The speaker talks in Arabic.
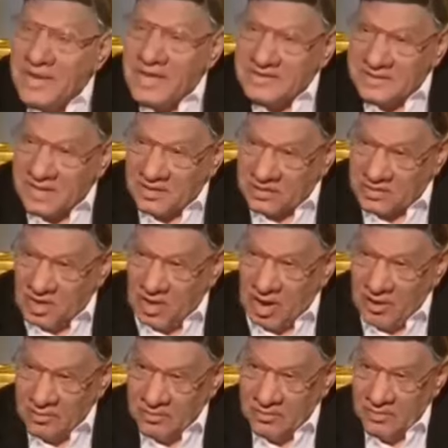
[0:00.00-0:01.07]
الناس
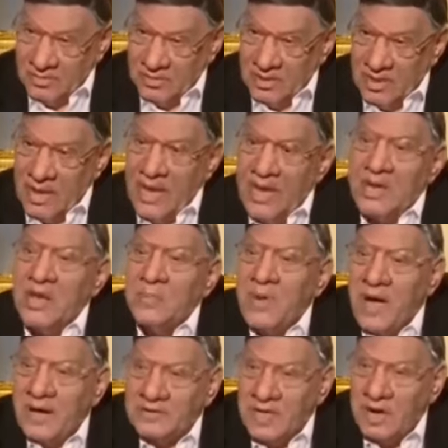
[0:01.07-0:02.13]
ترى ان
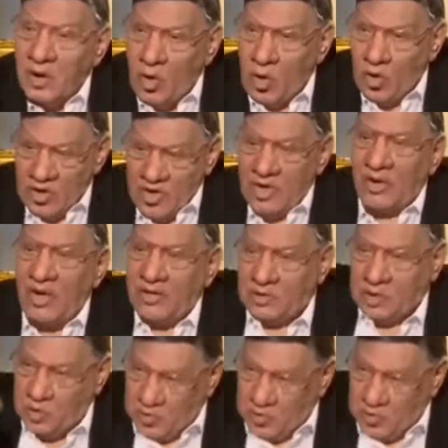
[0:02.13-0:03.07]
بعض العري قد